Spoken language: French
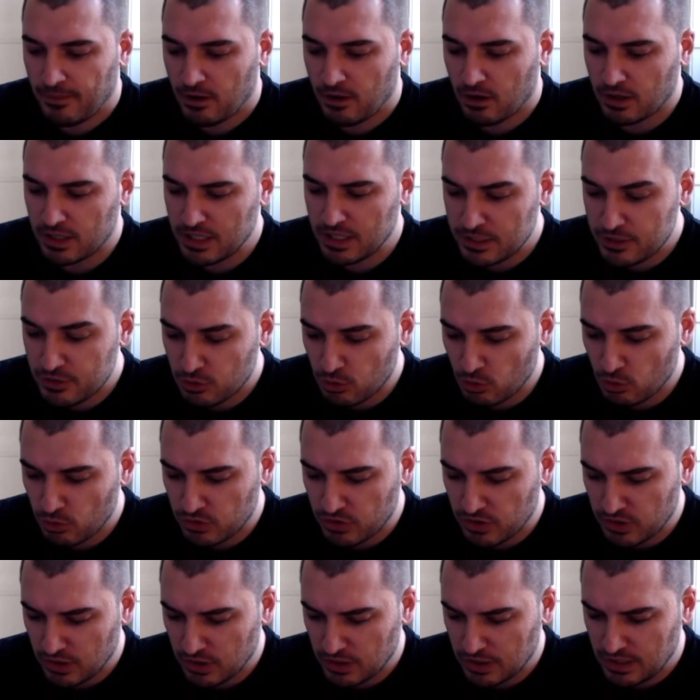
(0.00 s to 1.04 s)
Alors il se,
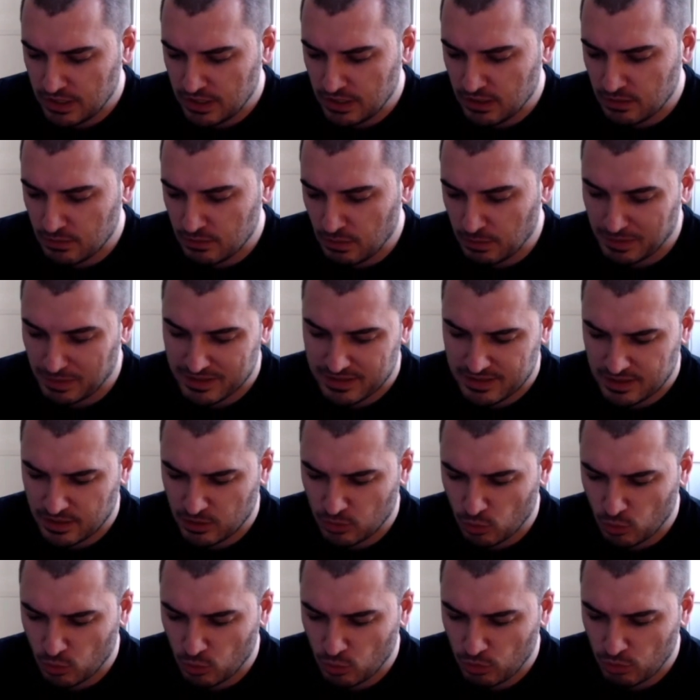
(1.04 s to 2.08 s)
c'est il, après
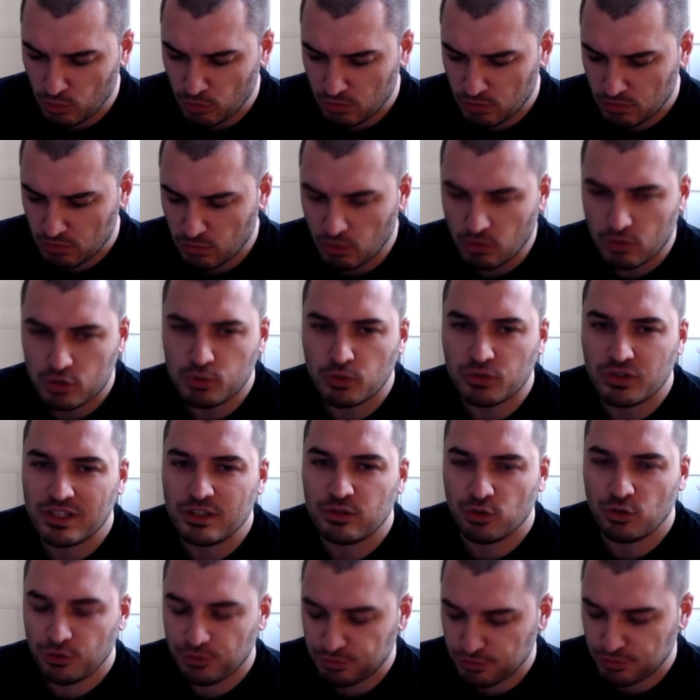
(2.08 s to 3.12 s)
c'est eux. Bon, je pense qu'il
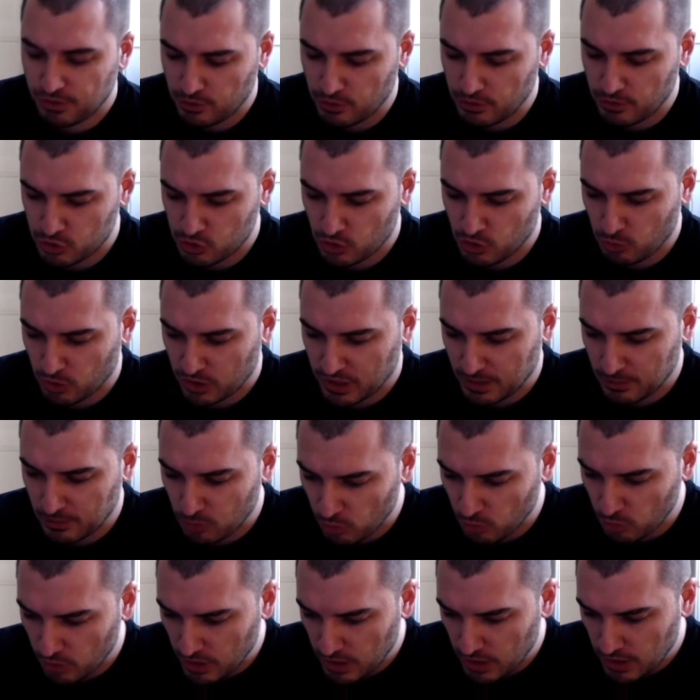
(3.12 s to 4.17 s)
se fout de la gueule des gens, il manque un
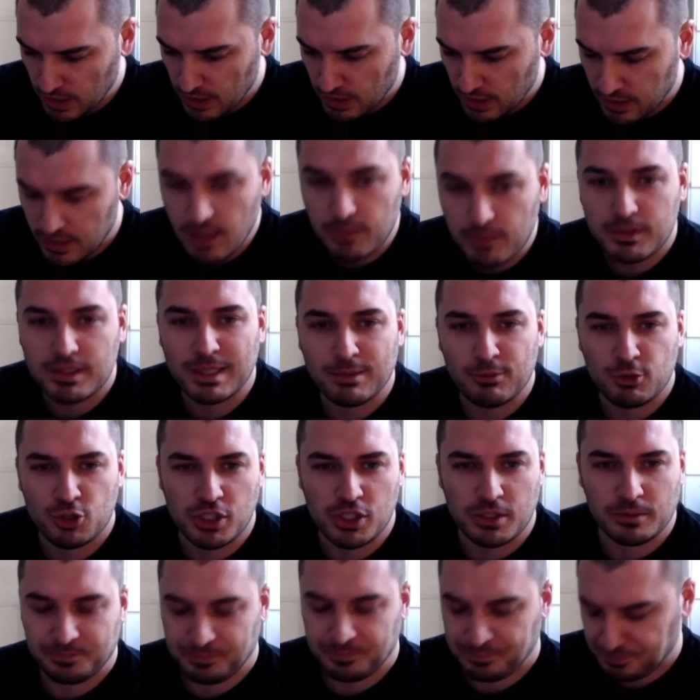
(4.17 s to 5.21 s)
mot, il y a un petit
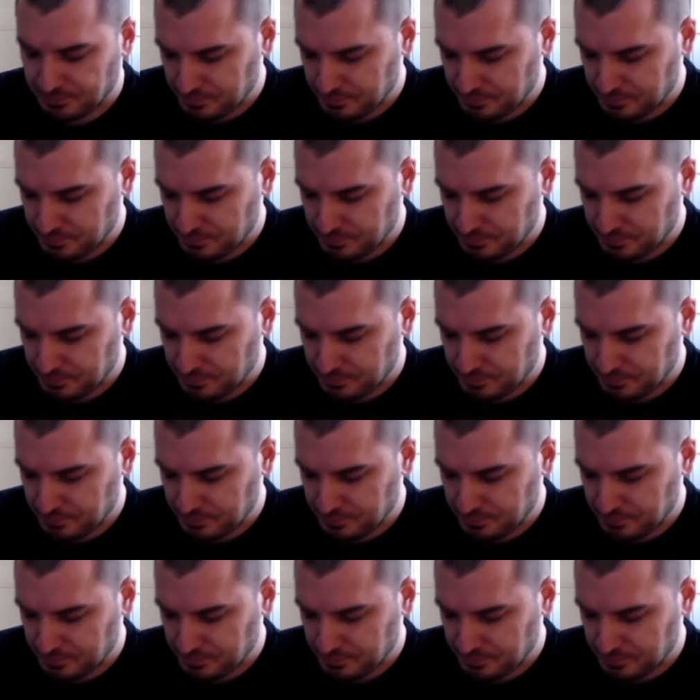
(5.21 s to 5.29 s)
emoji.